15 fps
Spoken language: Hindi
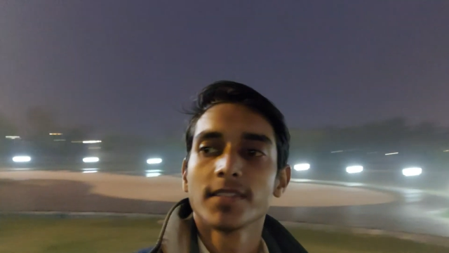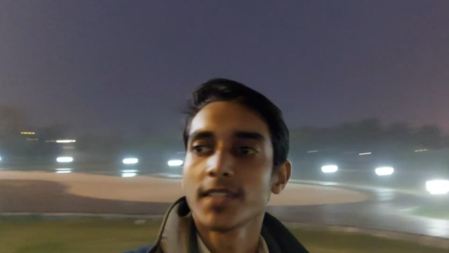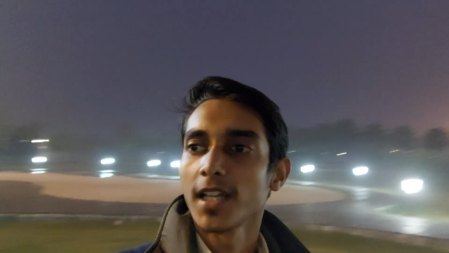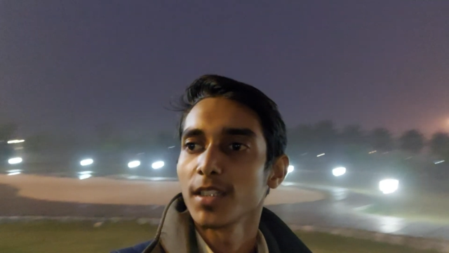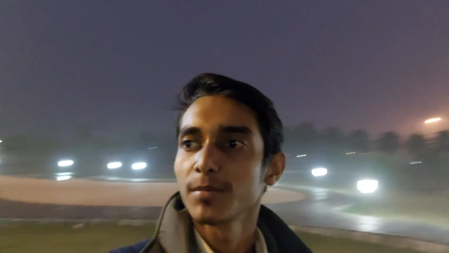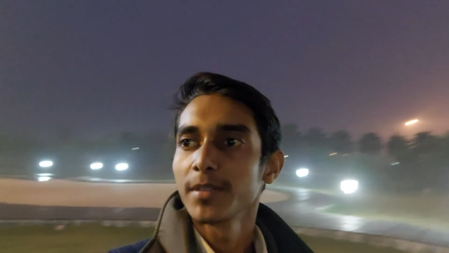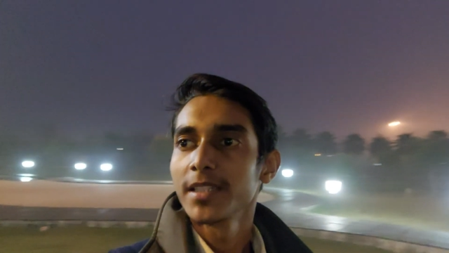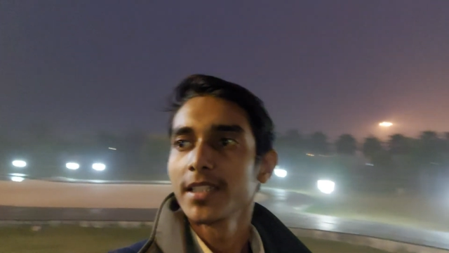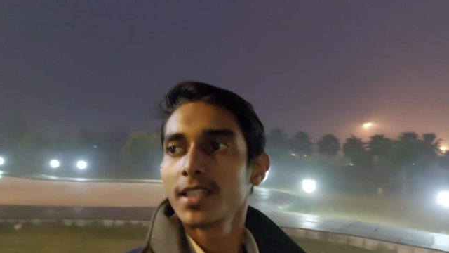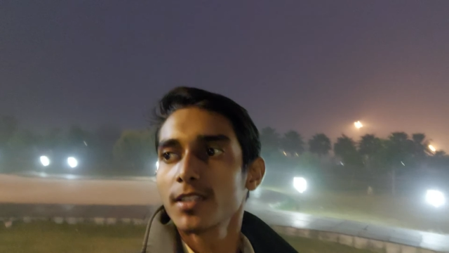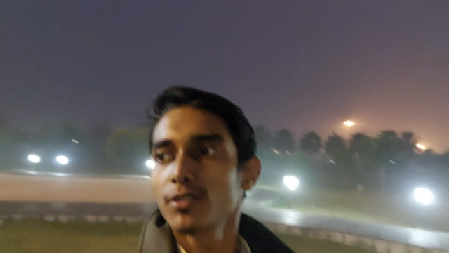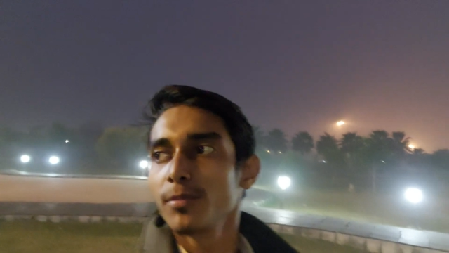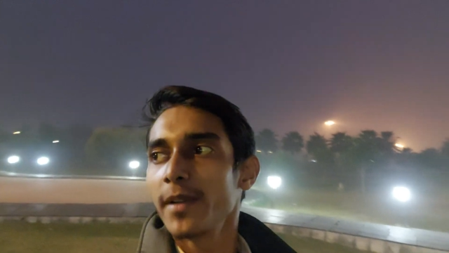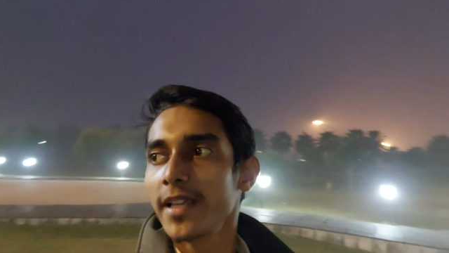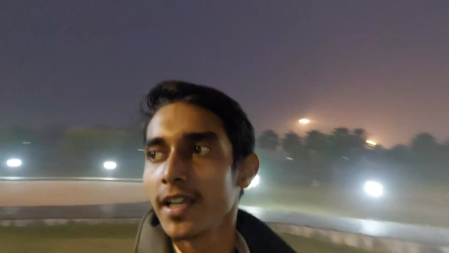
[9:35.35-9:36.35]
सात बजे
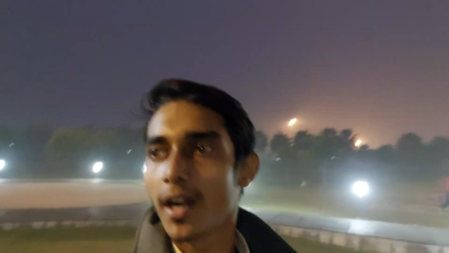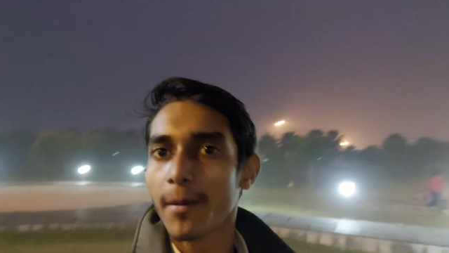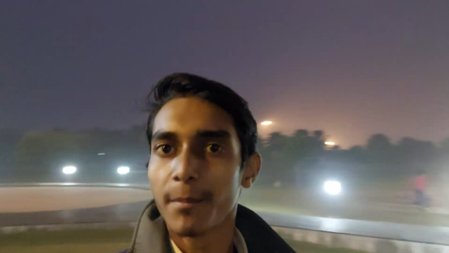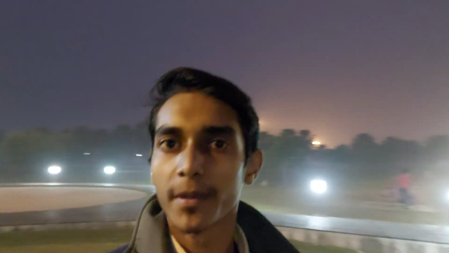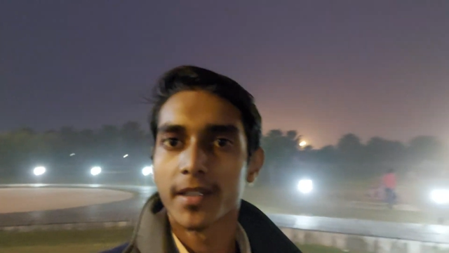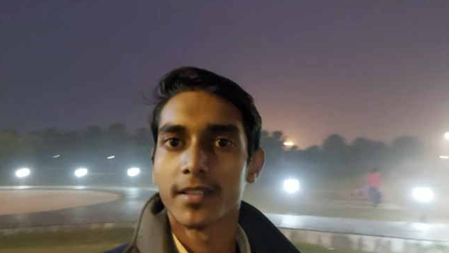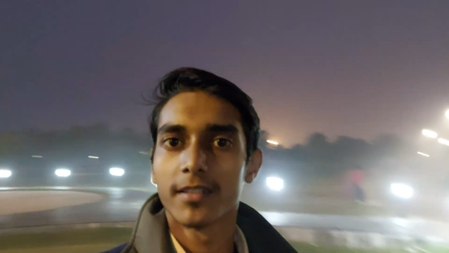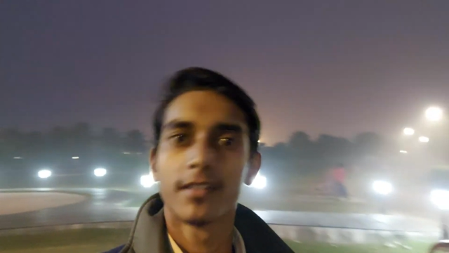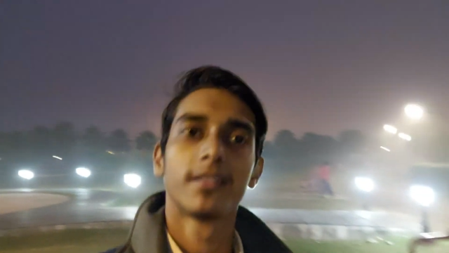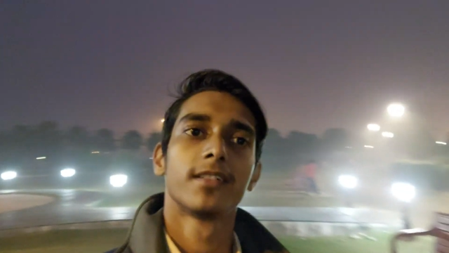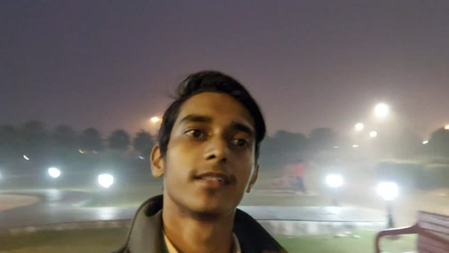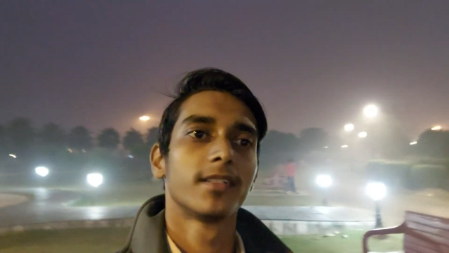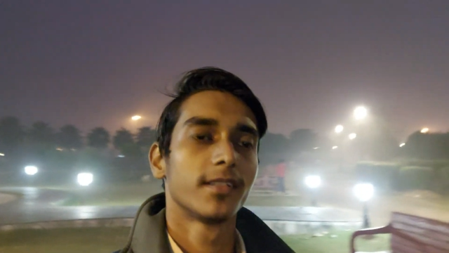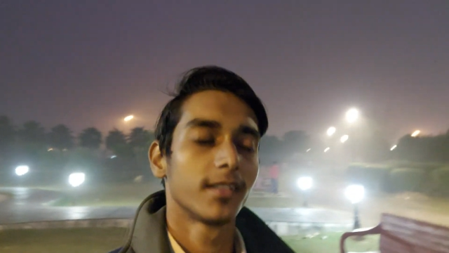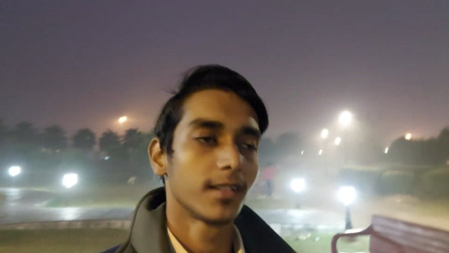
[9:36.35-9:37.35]
तक तो मैं यहाँ पर
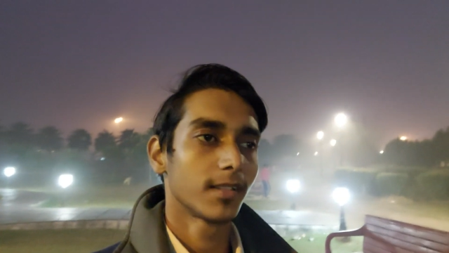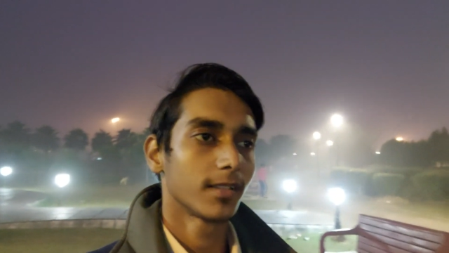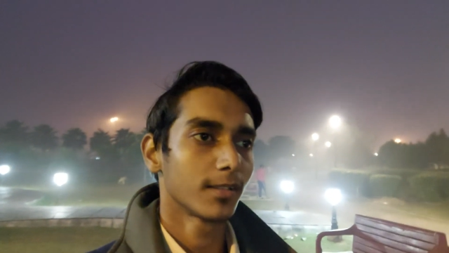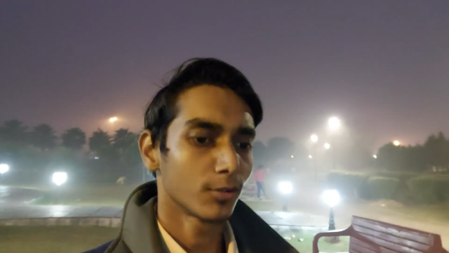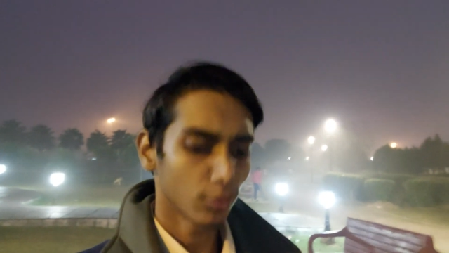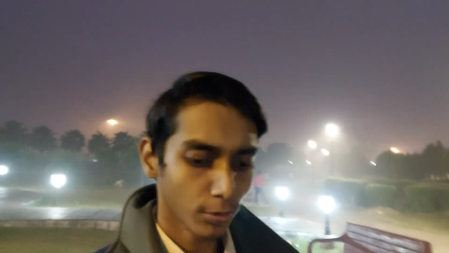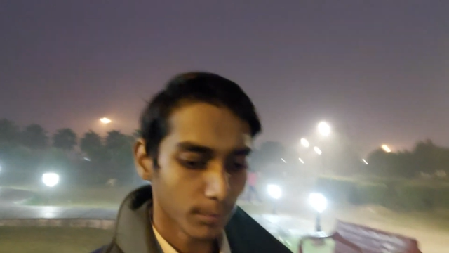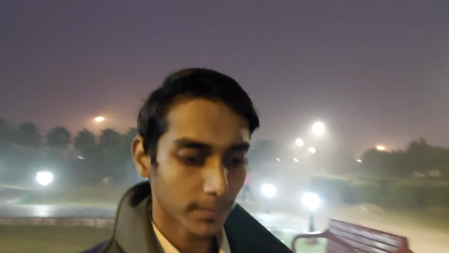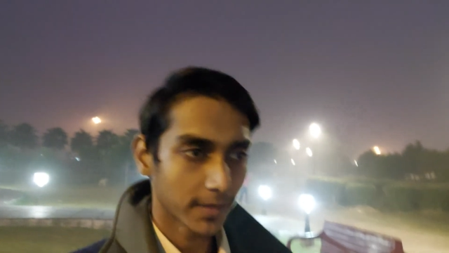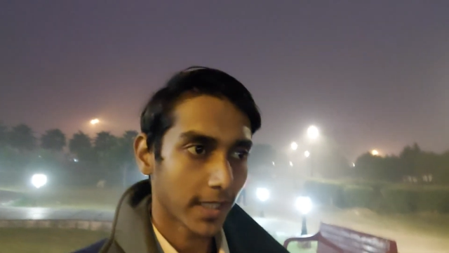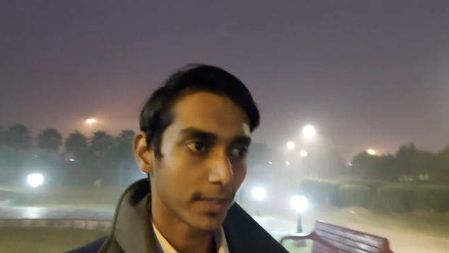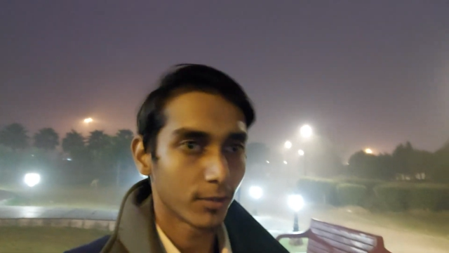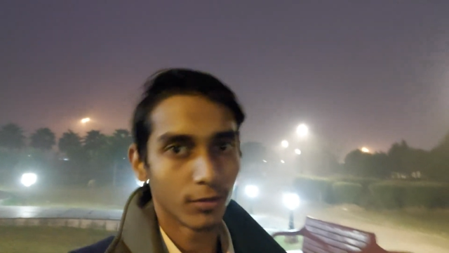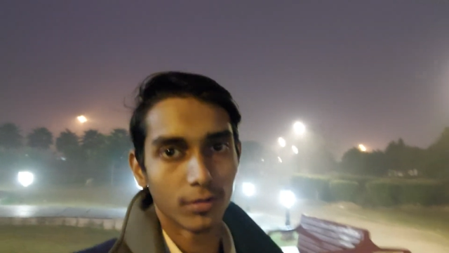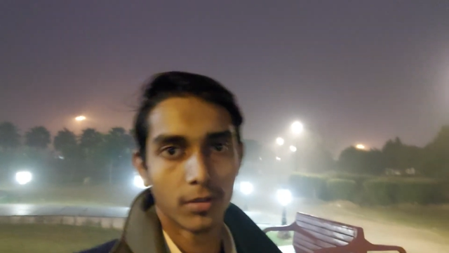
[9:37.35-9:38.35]
घूमता
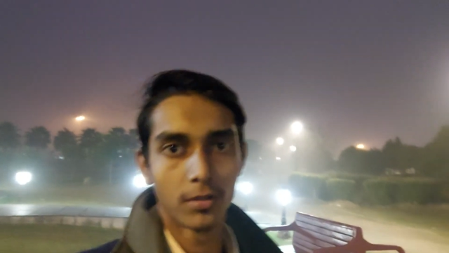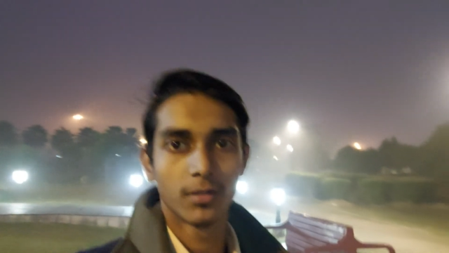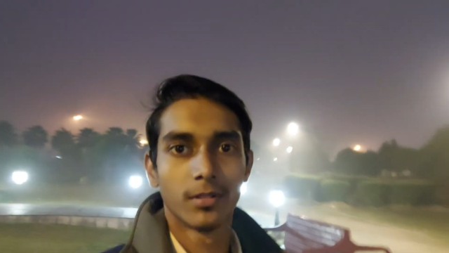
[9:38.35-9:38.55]
ही हूँ